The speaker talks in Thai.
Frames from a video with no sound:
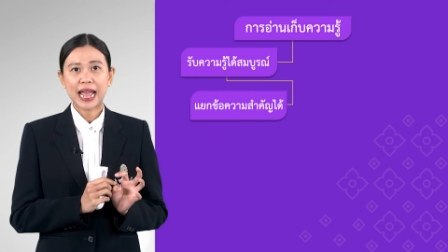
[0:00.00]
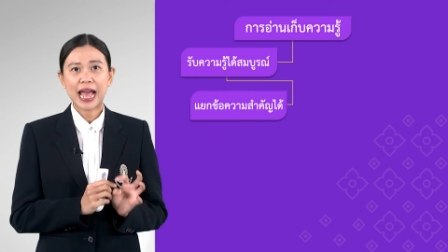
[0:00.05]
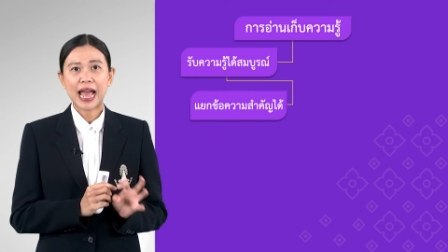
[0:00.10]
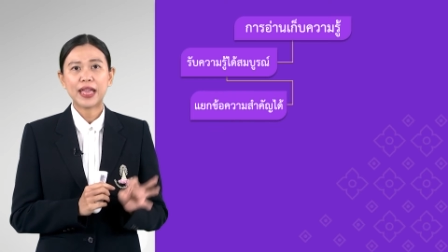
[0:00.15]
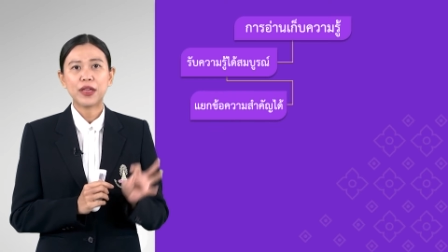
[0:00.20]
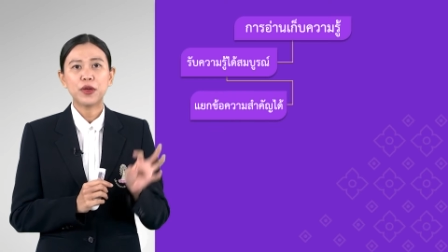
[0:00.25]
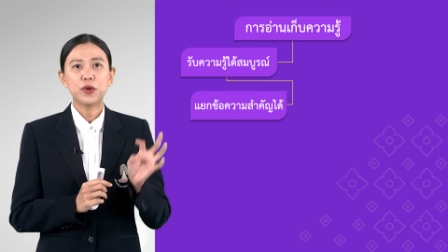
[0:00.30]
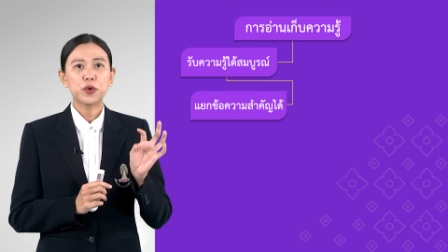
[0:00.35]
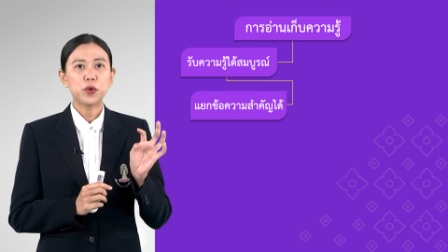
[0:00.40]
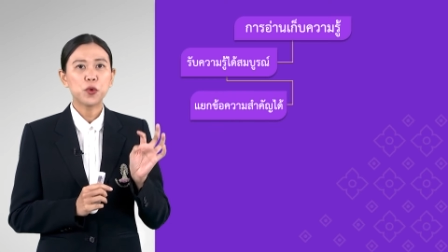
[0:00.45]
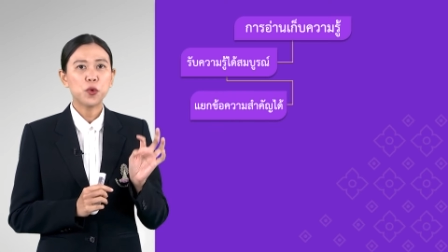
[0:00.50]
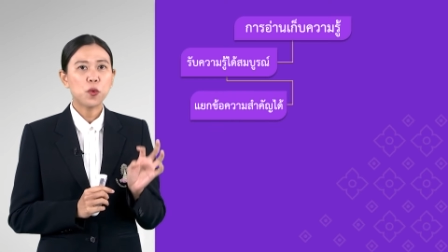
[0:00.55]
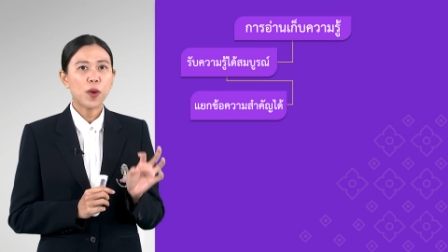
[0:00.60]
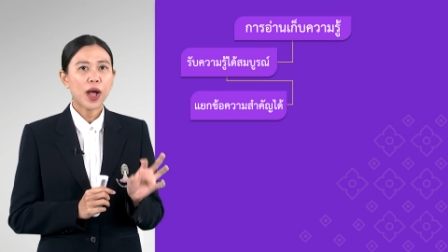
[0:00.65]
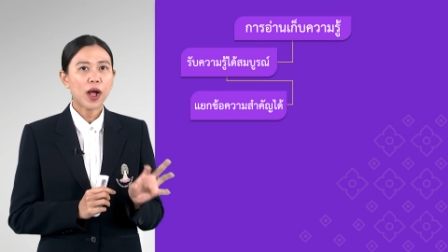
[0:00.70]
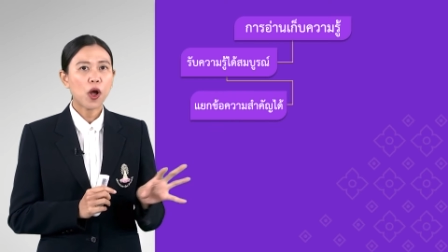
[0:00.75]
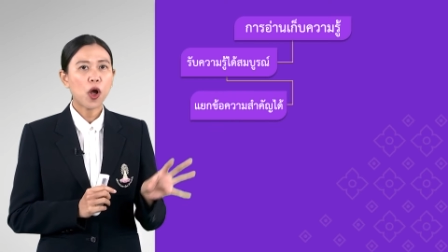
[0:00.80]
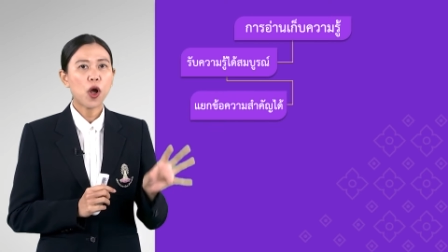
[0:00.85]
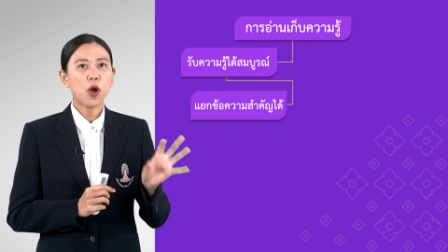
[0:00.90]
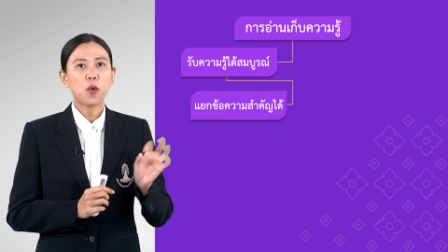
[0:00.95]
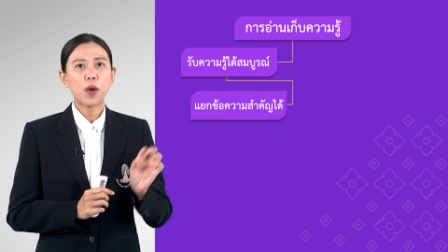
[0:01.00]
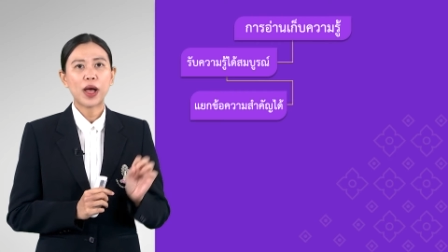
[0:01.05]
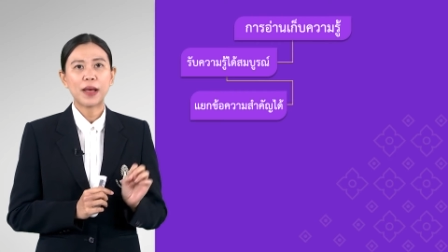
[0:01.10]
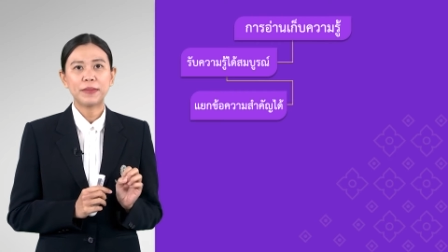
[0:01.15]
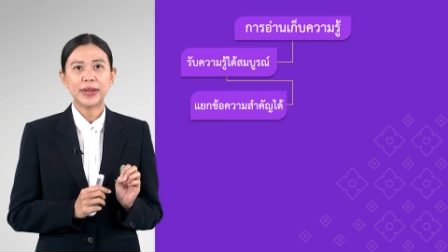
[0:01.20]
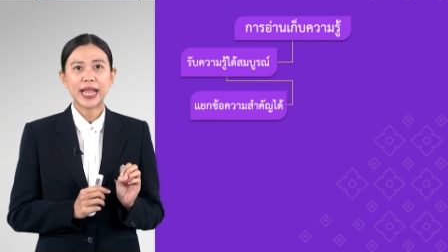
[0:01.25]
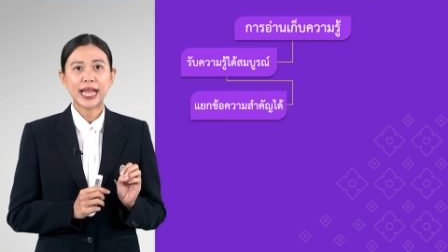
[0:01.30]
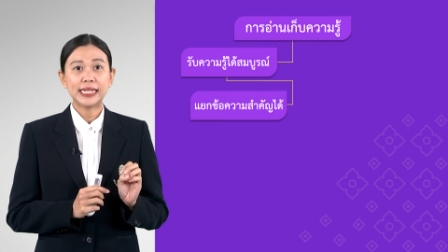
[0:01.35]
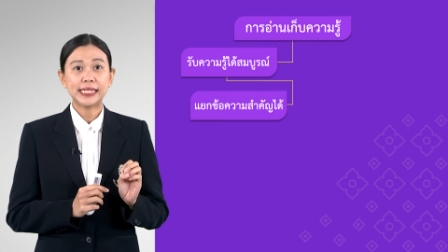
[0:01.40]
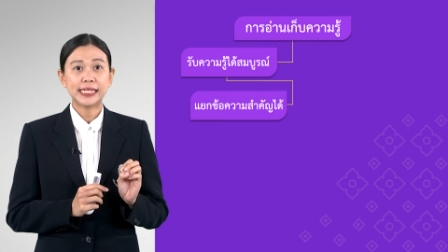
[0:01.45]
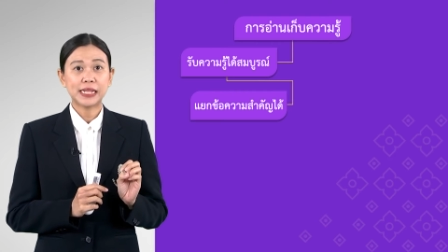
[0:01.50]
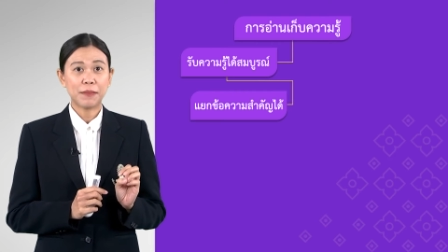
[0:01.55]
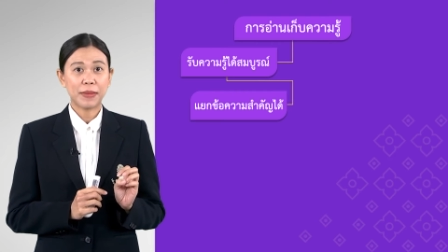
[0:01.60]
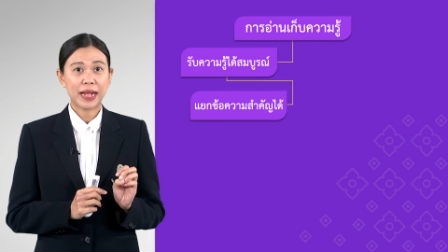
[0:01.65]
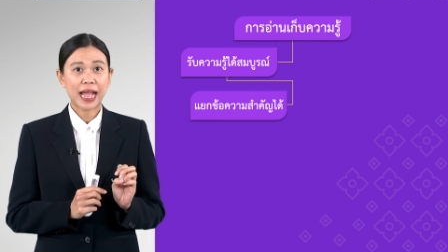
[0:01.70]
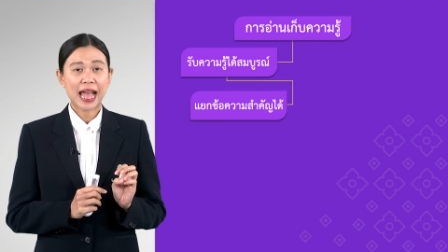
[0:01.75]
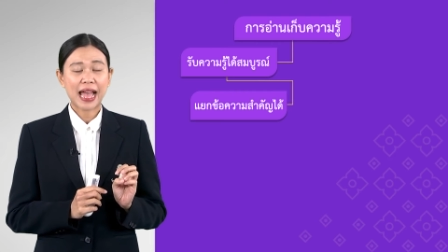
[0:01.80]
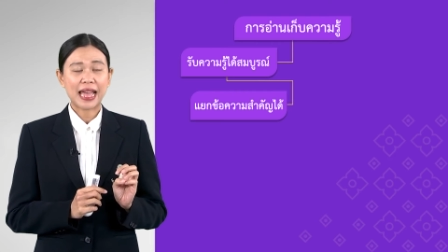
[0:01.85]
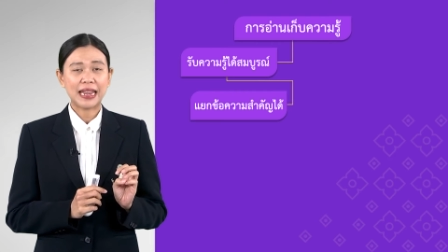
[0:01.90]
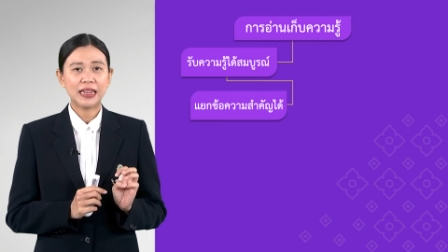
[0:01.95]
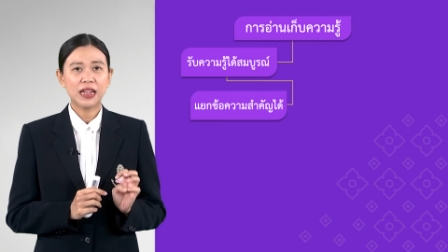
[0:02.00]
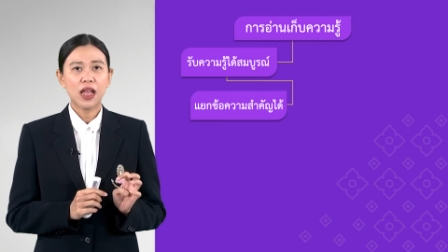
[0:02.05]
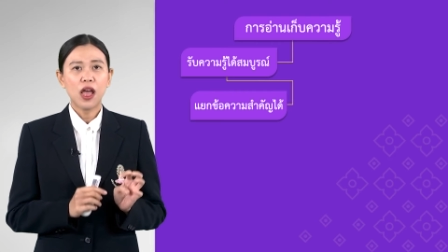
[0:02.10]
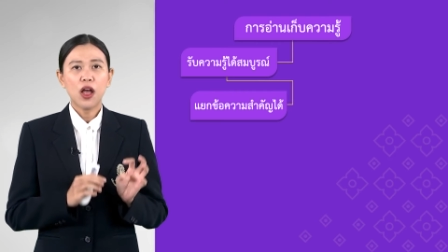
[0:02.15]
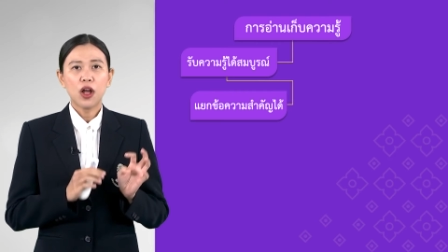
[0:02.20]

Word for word: ได้ รู้ว่าข้อความใดสำคัญ